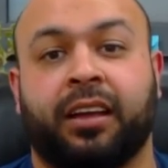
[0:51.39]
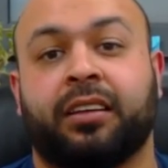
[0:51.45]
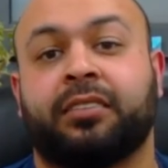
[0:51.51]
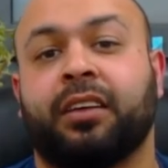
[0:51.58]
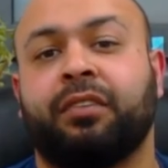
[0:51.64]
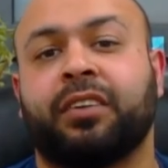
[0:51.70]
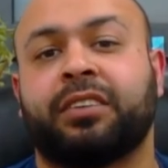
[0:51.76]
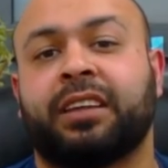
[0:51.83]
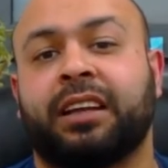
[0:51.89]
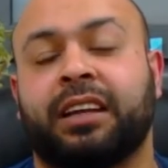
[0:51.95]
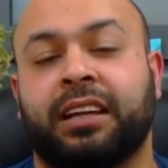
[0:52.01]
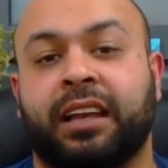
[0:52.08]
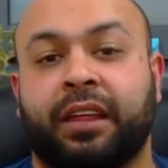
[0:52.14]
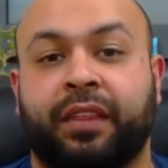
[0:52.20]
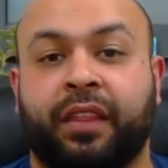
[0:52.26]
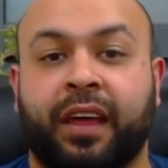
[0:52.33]
إضافة
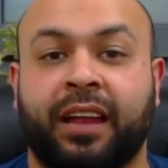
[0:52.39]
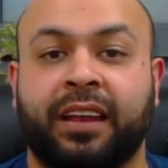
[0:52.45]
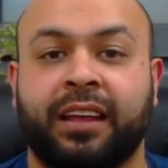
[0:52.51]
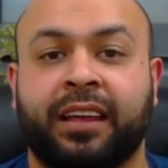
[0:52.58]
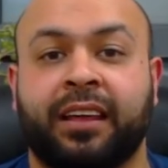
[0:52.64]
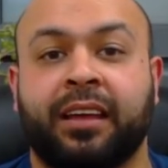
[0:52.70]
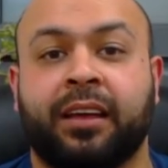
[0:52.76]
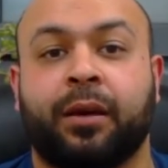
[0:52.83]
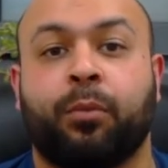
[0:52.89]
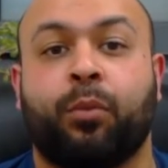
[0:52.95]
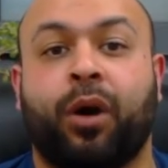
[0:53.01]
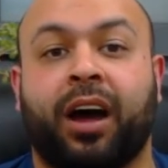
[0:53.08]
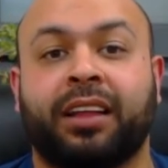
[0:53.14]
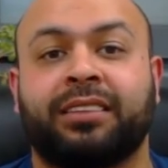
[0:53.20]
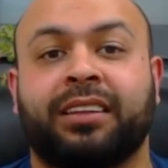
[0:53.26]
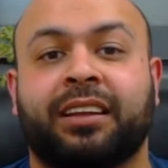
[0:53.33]
إلى ذلك
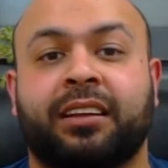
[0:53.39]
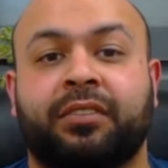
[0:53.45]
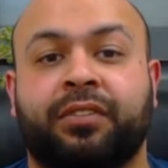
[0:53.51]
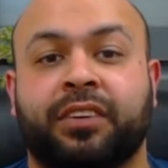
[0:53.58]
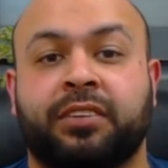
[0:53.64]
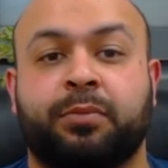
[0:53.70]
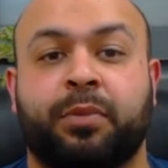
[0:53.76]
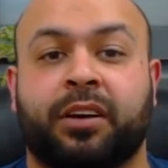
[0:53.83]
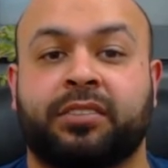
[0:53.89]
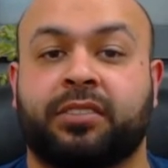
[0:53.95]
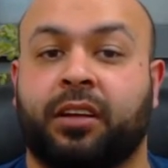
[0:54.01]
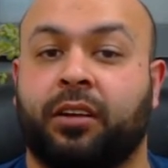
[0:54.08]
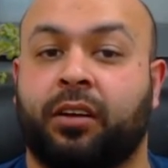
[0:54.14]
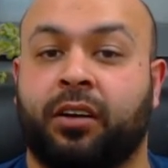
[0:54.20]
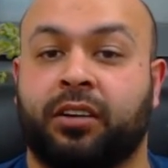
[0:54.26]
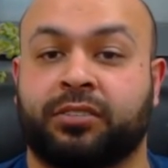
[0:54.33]
معدل الفيدباكس
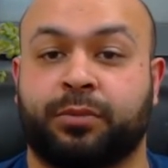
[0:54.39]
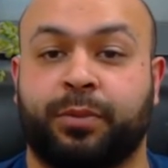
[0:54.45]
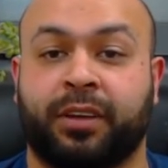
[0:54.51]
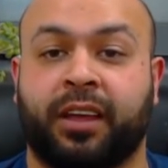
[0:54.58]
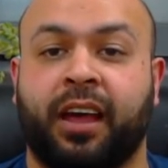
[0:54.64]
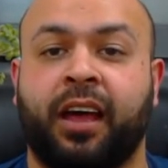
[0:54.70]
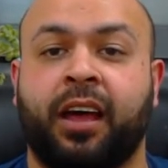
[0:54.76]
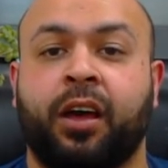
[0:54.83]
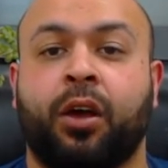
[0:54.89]
الخاص بك